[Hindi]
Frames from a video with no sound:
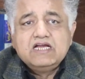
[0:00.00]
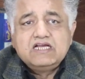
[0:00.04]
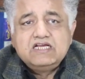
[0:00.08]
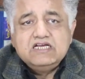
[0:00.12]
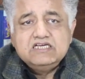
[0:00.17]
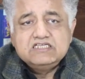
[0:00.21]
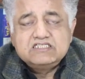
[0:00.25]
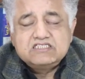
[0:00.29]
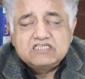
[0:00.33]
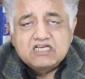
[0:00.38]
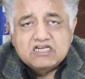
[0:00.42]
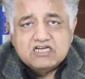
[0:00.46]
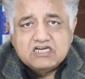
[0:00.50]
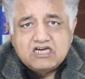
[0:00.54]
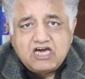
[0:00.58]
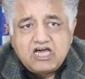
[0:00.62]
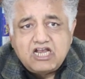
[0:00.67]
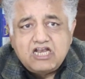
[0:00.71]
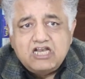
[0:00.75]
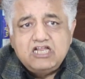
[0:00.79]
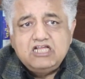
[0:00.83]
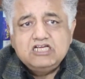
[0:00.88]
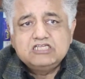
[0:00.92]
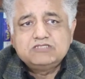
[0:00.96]
कि
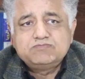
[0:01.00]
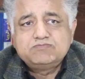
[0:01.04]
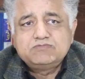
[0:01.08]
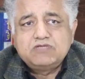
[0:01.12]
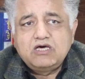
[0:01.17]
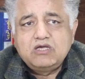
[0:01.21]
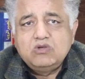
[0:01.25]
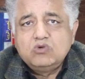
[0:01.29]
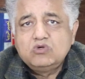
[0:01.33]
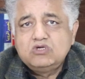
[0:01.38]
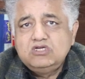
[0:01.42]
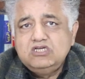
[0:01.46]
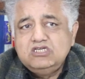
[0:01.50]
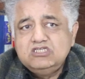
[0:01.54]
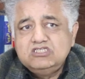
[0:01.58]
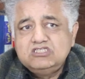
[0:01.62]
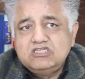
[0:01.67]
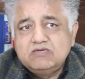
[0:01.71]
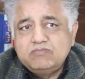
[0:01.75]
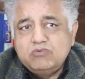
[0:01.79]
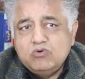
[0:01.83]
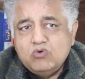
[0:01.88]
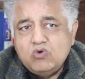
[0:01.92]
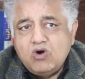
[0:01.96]
सरकारी अस्पतालों की
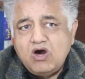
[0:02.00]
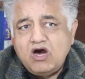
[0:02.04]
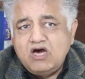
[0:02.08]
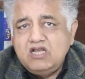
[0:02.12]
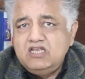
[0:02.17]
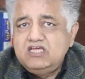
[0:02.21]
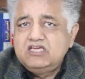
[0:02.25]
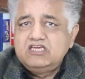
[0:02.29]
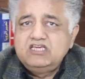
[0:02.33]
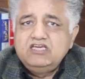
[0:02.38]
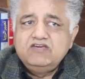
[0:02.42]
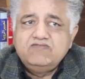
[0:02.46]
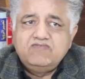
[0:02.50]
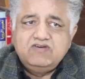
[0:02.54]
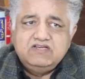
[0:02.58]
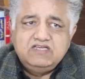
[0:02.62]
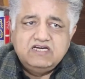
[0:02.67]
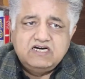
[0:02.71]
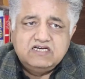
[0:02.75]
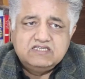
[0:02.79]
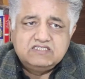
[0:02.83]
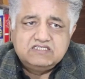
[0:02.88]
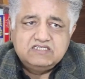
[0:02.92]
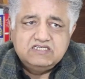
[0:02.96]
जबों हाली की
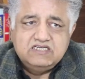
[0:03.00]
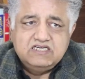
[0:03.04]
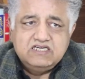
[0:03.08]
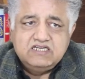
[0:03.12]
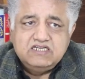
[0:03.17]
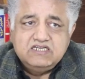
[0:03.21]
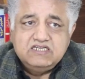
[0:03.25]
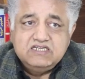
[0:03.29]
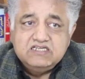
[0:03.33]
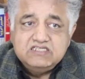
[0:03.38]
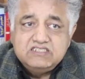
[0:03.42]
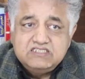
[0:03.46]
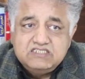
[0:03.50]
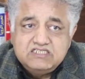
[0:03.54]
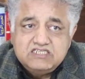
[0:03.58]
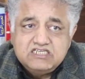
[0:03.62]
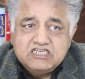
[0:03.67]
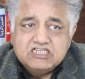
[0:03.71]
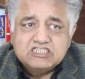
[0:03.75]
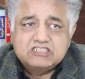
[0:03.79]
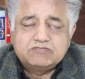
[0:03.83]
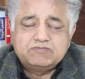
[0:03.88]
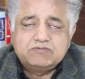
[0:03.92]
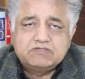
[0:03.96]
वजह से
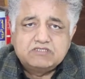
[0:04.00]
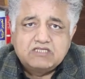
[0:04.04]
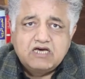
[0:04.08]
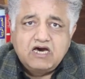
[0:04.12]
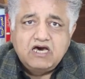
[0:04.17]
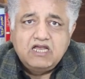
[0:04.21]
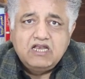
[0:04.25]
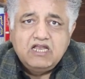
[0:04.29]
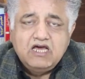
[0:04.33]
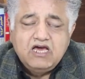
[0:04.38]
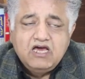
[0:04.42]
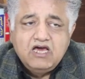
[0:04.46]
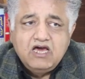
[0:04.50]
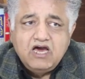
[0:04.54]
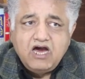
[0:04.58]
निजी अस्पताल